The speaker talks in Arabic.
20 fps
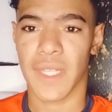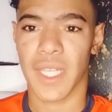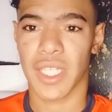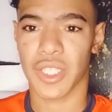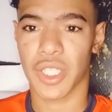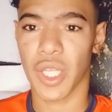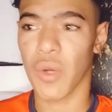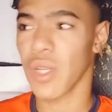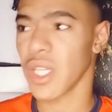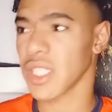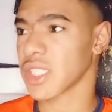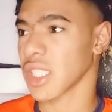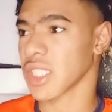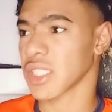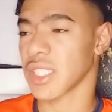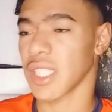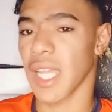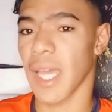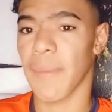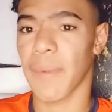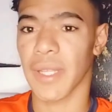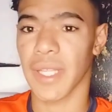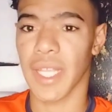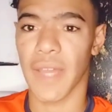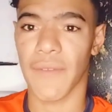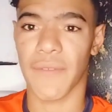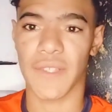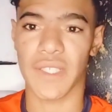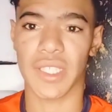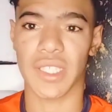دولة تقتل الأبرياء
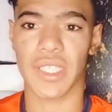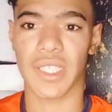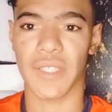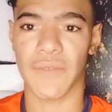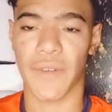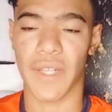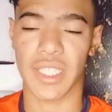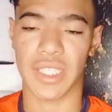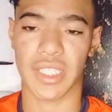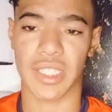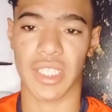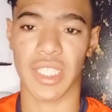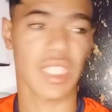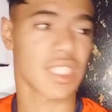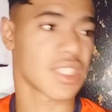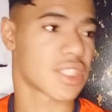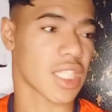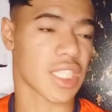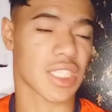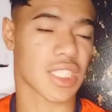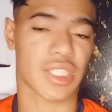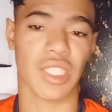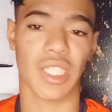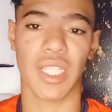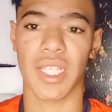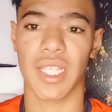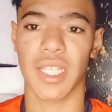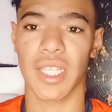في فلسطين تقتل